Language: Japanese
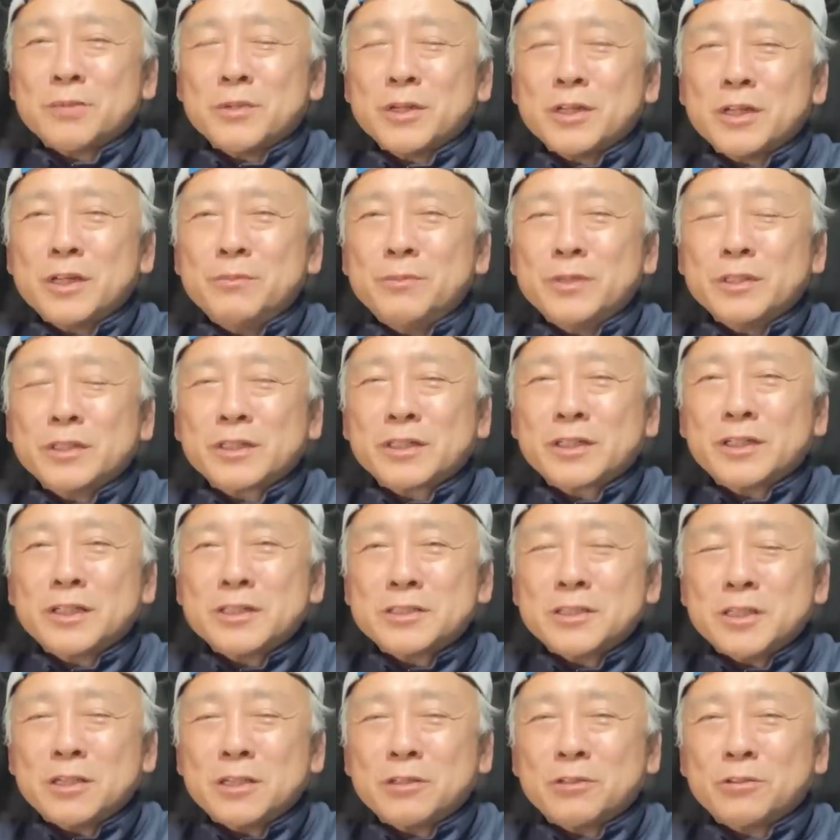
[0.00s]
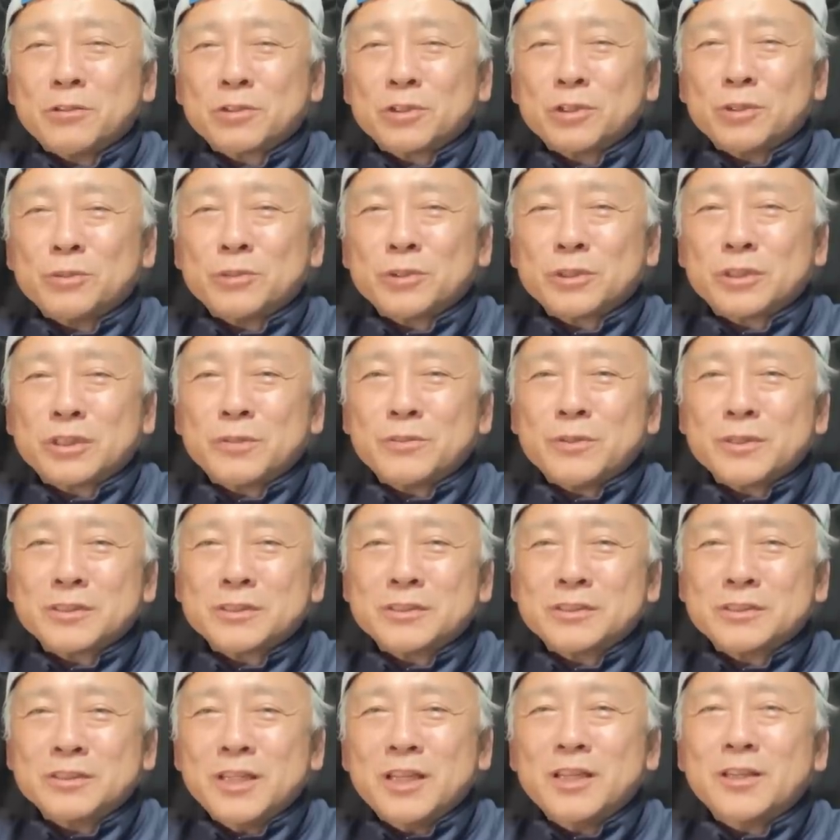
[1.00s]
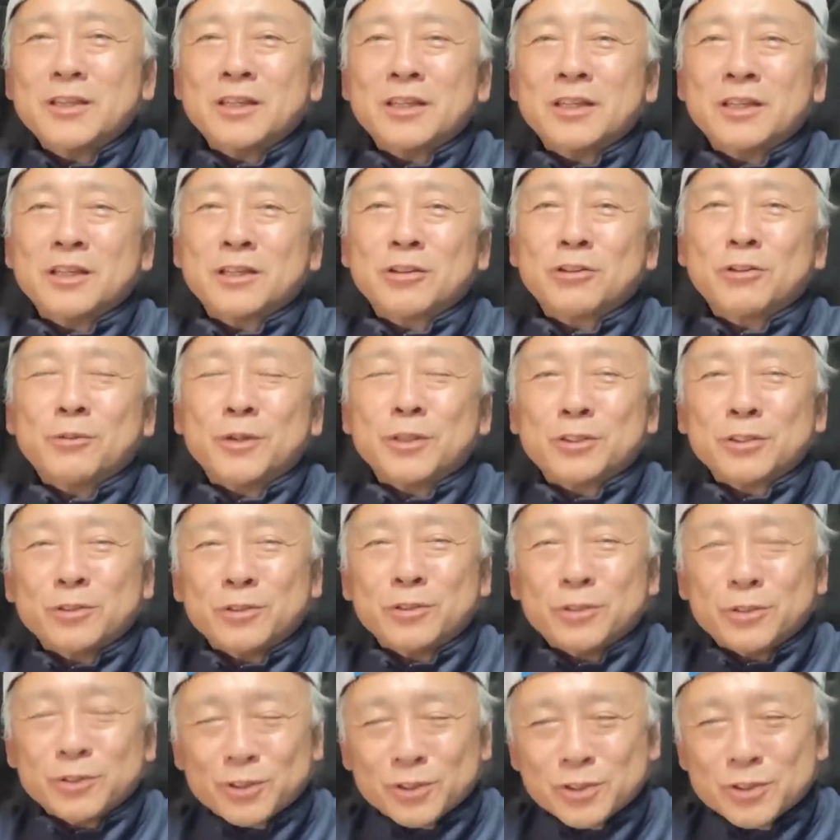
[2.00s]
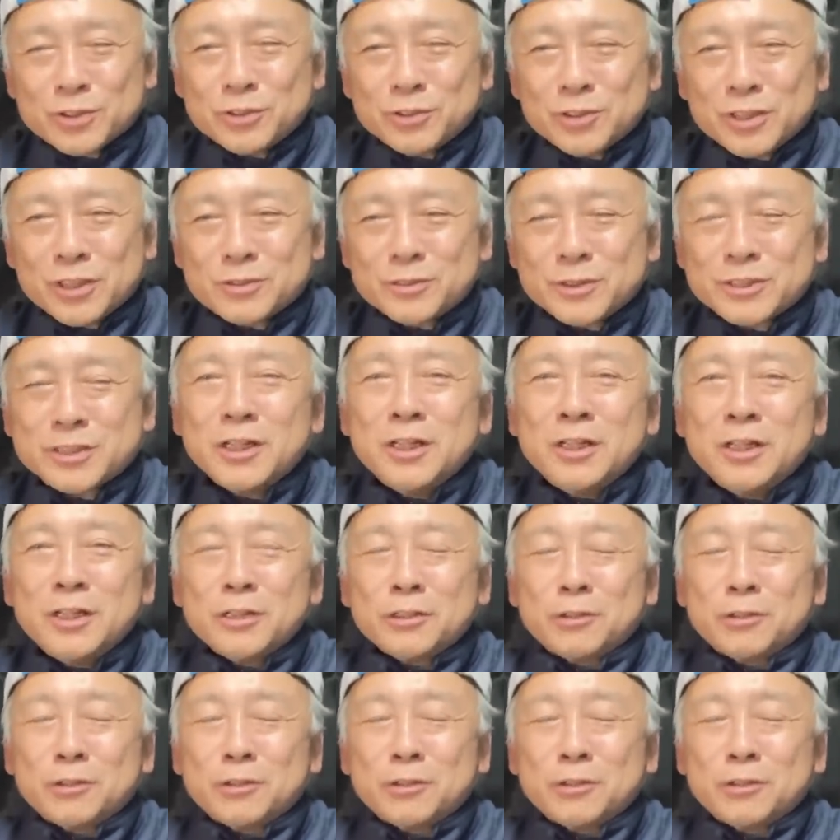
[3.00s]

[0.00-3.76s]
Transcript: まあ、頑張って返していこうと思ってますんで、えー、コメントの方よろしくお願いします。